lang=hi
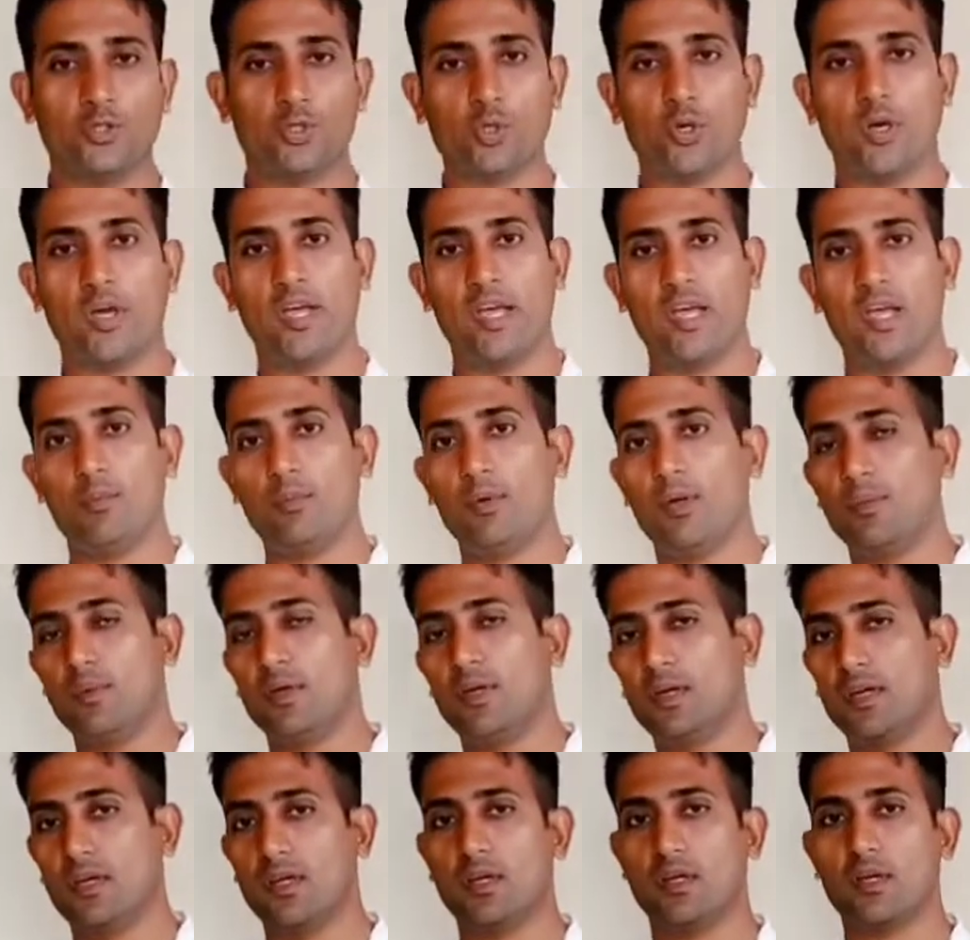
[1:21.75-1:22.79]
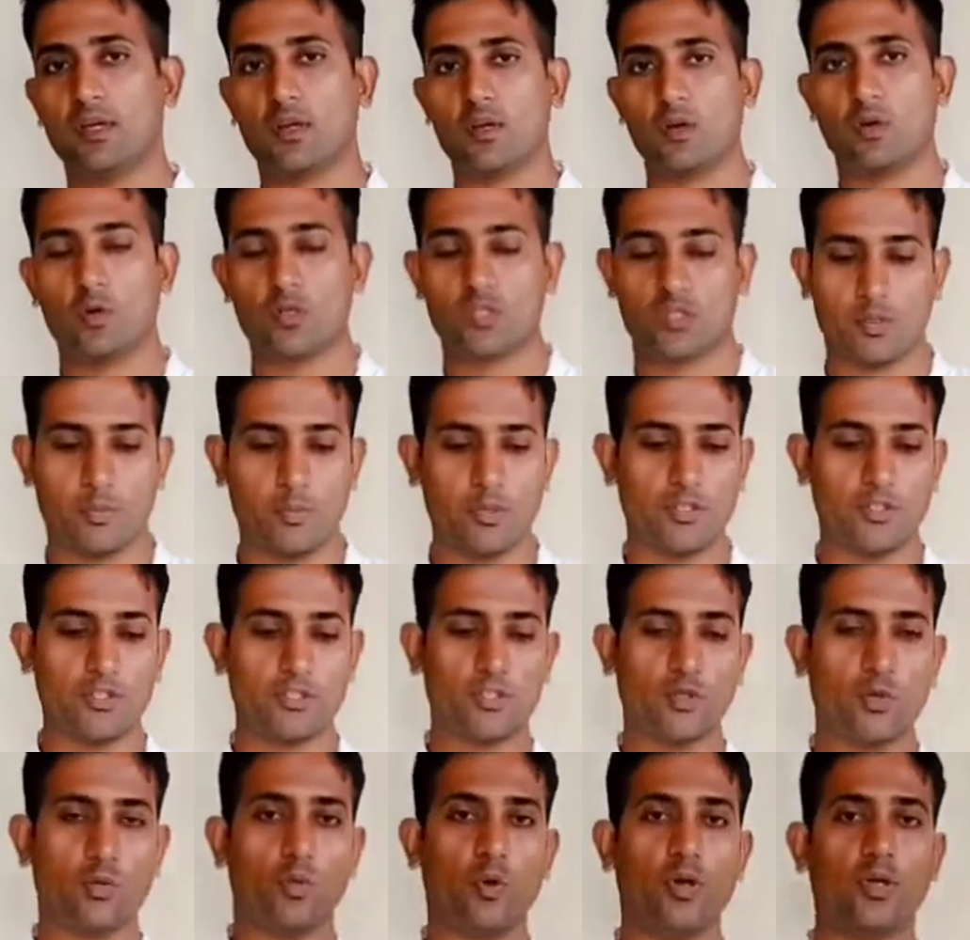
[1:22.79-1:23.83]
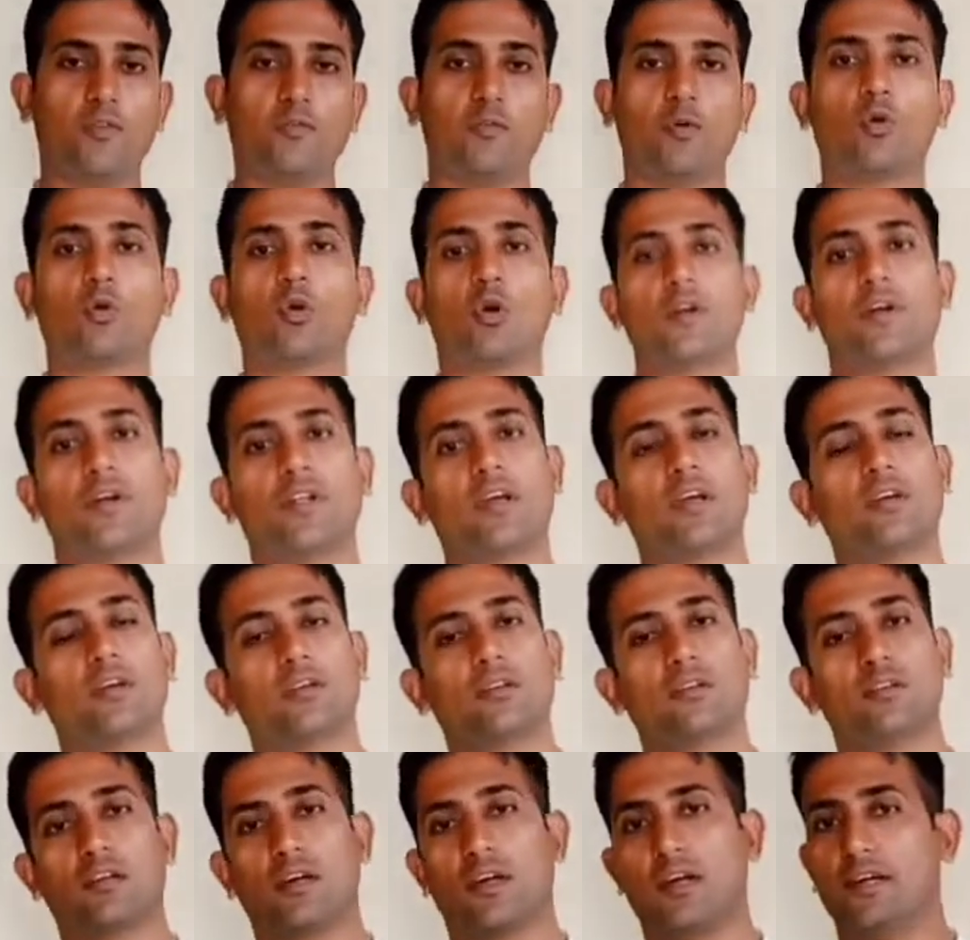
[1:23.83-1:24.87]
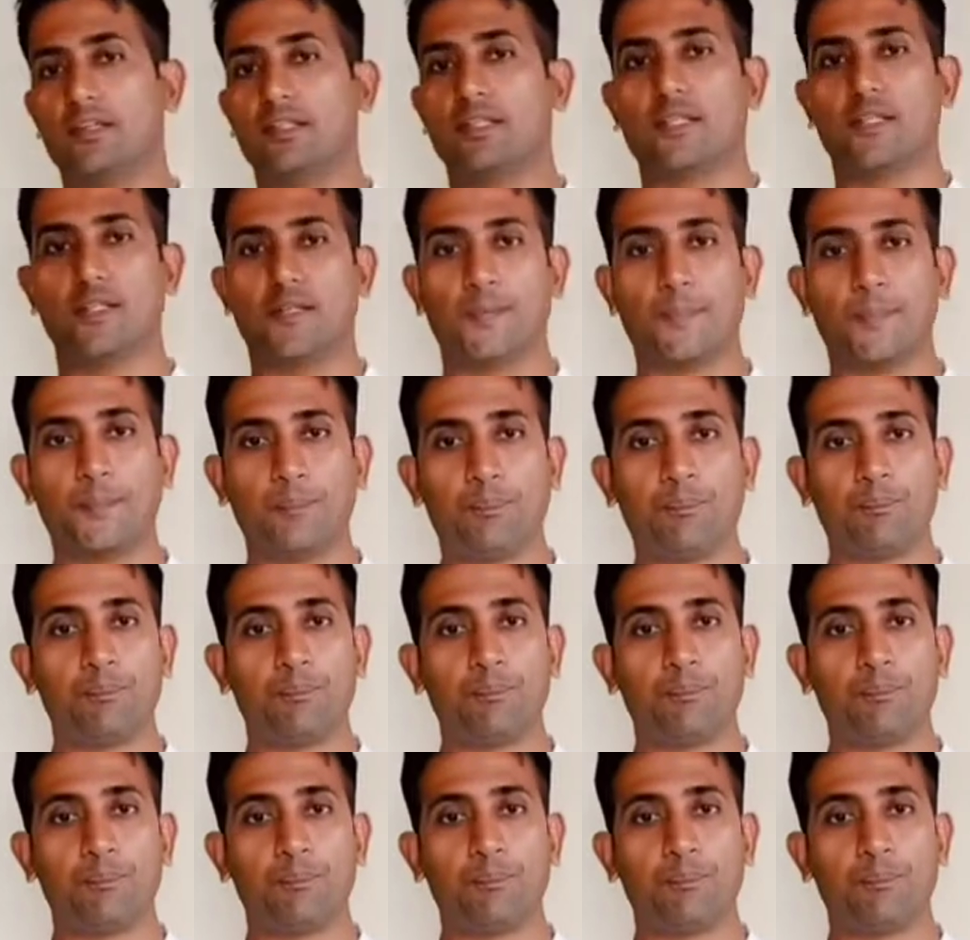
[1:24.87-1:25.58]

जो एम एम ए है समझ लीजिए वही फुल कॉन्टैक्ट कराटे हैं